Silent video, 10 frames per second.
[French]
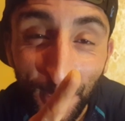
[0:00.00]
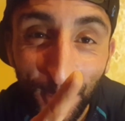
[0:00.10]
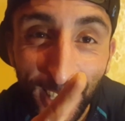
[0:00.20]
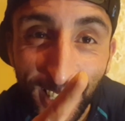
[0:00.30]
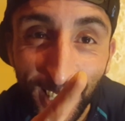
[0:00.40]

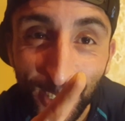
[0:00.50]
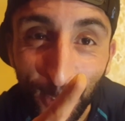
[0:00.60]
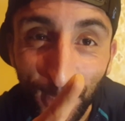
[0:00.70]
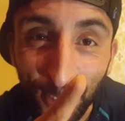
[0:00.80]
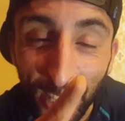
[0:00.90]
Message
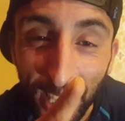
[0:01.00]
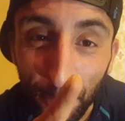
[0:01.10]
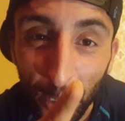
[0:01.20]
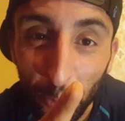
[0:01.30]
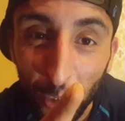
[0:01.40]
en privé, il n'y
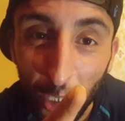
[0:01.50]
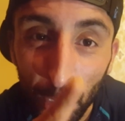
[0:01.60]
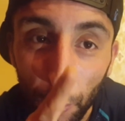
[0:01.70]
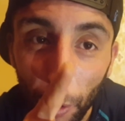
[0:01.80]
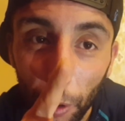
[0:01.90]
a pas de souci,
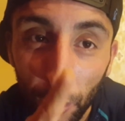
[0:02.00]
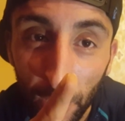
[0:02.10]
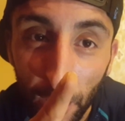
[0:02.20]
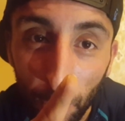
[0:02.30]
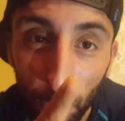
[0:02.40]
je peux leur
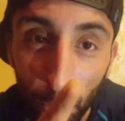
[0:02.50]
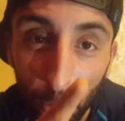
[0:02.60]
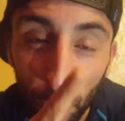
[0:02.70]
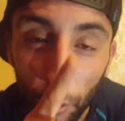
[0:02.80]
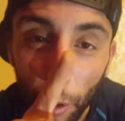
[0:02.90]
donner des cours
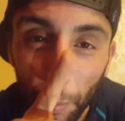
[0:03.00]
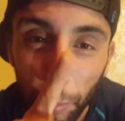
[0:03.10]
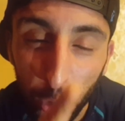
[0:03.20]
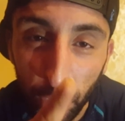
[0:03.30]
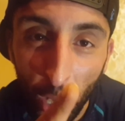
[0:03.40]
de
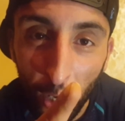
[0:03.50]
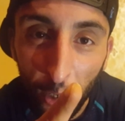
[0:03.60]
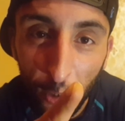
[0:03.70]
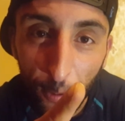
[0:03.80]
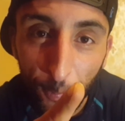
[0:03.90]
booster.
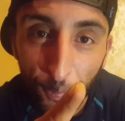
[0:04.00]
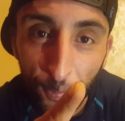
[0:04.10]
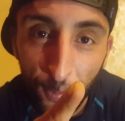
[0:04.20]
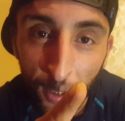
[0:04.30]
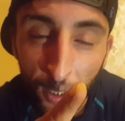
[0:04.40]

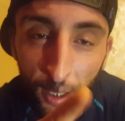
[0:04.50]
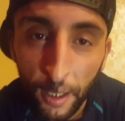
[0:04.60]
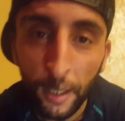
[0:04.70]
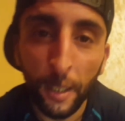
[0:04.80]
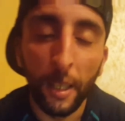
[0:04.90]

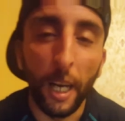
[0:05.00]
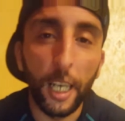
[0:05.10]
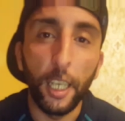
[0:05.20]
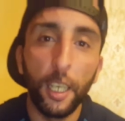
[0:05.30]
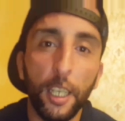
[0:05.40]
Allez.